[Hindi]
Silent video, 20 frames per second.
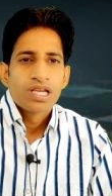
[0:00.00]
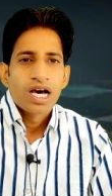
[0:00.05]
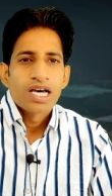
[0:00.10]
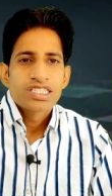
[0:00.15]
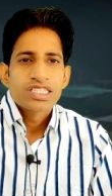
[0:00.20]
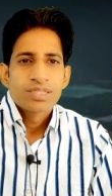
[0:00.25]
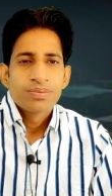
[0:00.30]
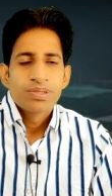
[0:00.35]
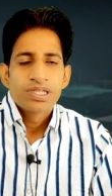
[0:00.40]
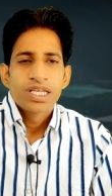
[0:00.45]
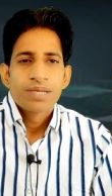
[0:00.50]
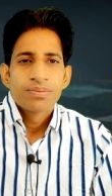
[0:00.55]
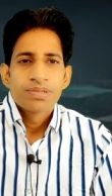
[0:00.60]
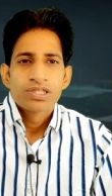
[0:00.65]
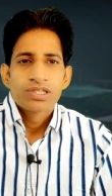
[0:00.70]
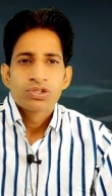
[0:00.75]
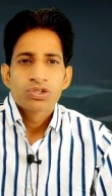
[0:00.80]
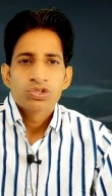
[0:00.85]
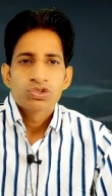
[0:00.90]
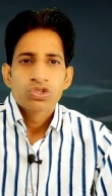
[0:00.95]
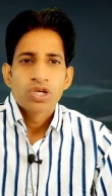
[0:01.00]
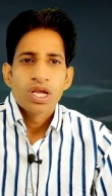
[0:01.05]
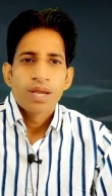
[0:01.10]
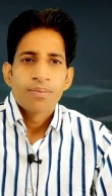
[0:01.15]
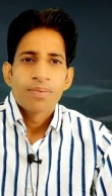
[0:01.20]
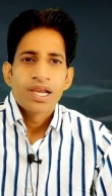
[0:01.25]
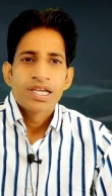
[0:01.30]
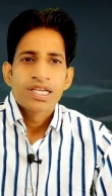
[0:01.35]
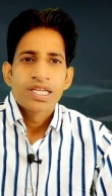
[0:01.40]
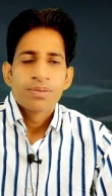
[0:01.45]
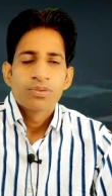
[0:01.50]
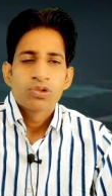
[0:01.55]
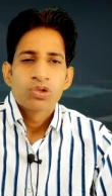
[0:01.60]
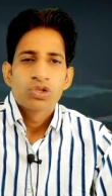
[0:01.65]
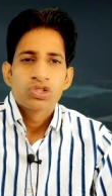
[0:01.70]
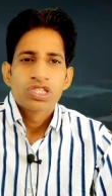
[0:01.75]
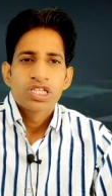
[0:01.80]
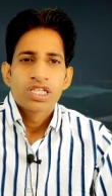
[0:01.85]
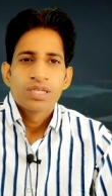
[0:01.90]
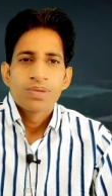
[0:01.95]
आर टीम ने दोस्तों एम टीम
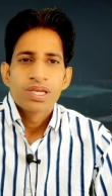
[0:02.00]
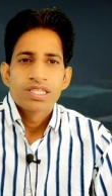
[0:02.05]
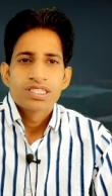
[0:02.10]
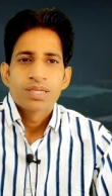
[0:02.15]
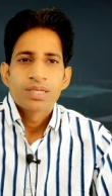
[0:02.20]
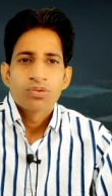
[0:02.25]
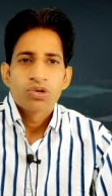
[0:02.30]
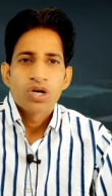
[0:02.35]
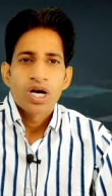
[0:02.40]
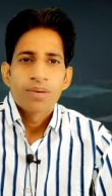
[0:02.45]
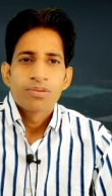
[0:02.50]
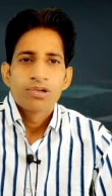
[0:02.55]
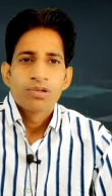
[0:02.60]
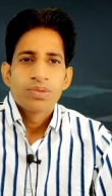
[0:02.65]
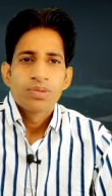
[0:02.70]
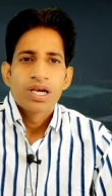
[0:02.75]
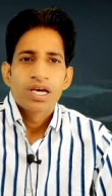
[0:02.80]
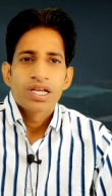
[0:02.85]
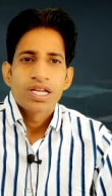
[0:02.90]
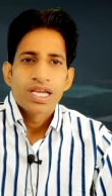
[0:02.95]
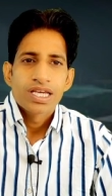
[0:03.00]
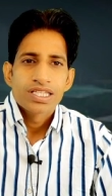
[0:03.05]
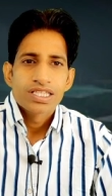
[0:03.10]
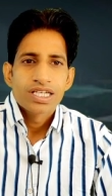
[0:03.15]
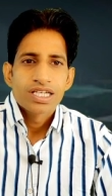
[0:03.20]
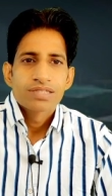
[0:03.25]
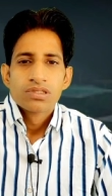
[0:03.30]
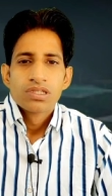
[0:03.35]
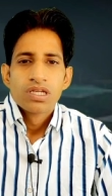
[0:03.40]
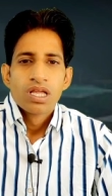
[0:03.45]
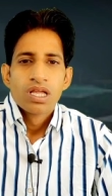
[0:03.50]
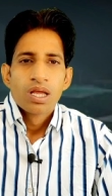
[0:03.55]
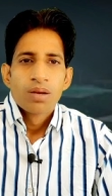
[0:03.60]
को तीन मैचा मुकाबलों में हराया था